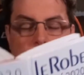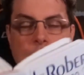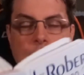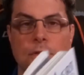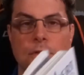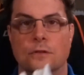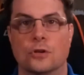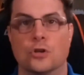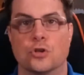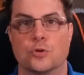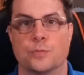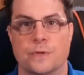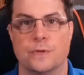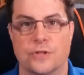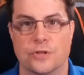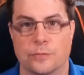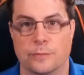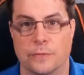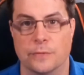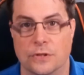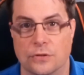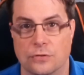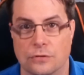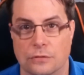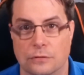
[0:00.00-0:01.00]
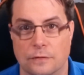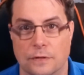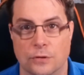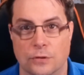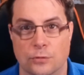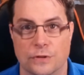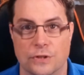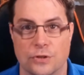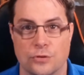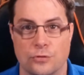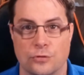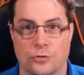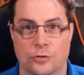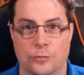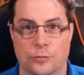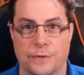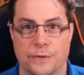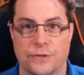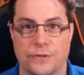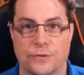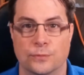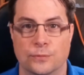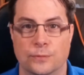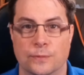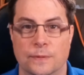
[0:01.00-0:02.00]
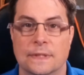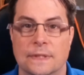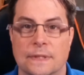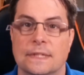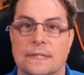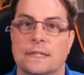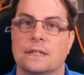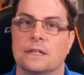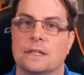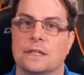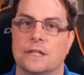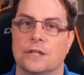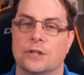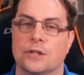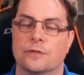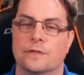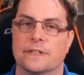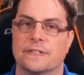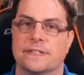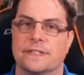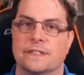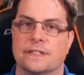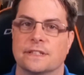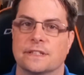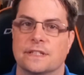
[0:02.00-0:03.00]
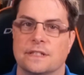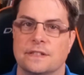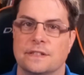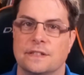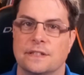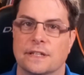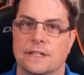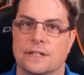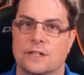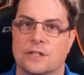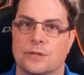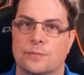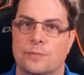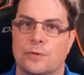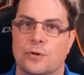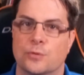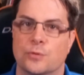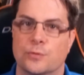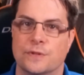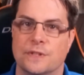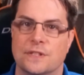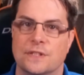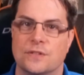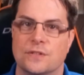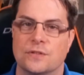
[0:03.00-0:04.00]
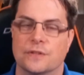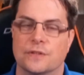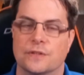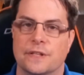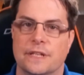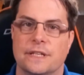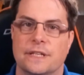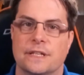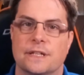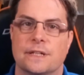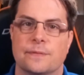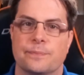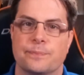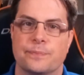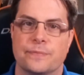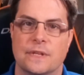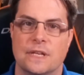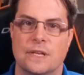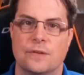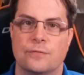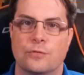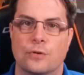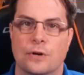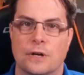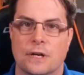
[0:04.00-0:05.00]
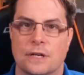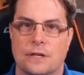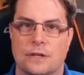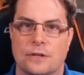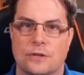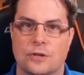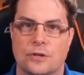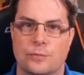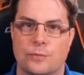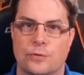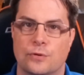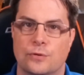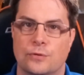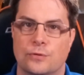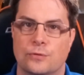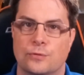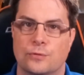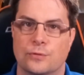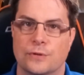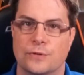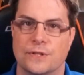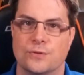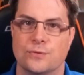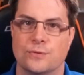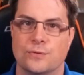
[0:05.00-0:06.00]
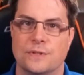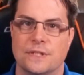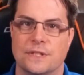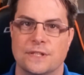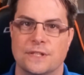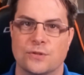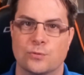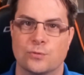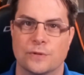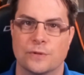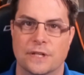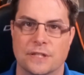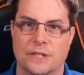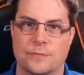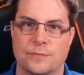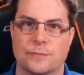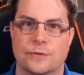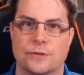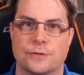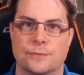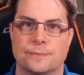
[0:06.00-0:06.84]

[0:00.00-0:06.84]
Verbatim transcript: Non, je plaisante, bien sûr, on va continuer en Python. Et on va s'attaquer directement aux dictionnaires et voir comment on les utilise concrètement.